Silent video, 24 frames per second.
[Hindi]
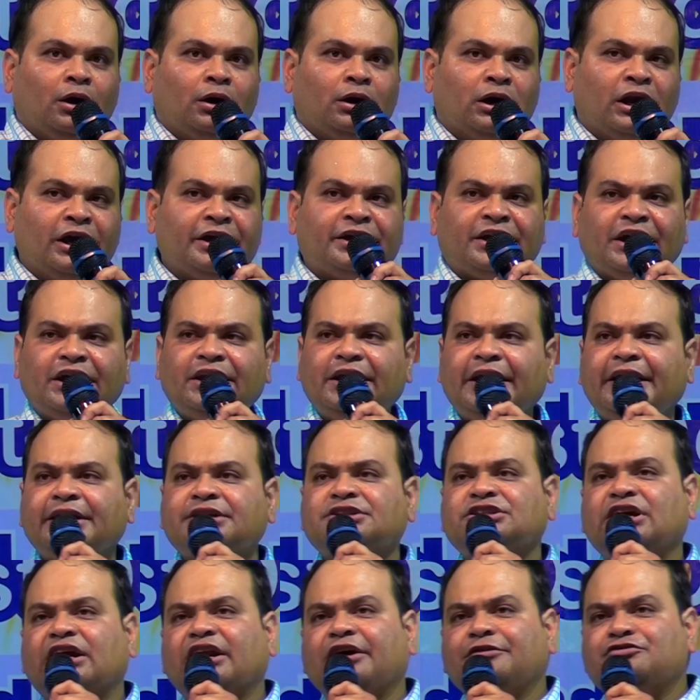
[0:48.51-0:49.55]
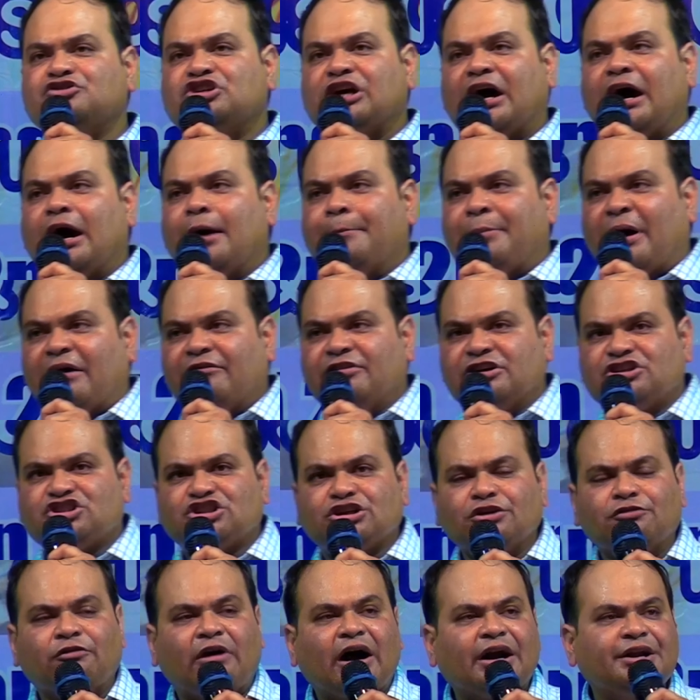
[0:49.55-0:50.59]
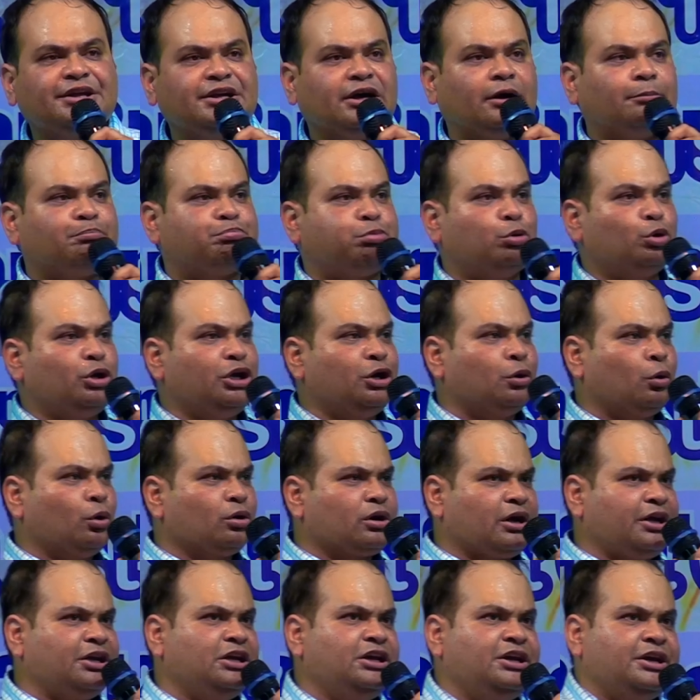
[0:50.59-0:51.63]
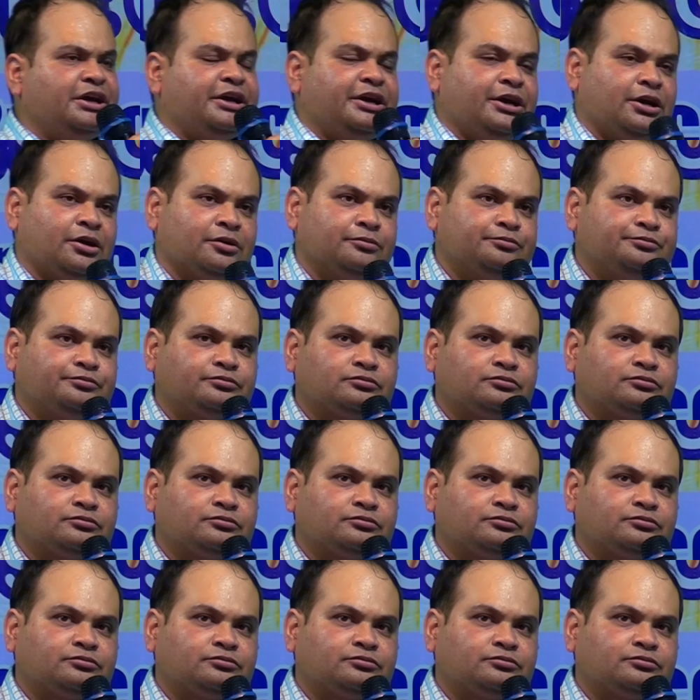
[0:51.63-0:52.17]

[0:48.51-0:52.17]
लेकिन एक तरफ जहां भविष्यवाणियां पूरी हो रही हैं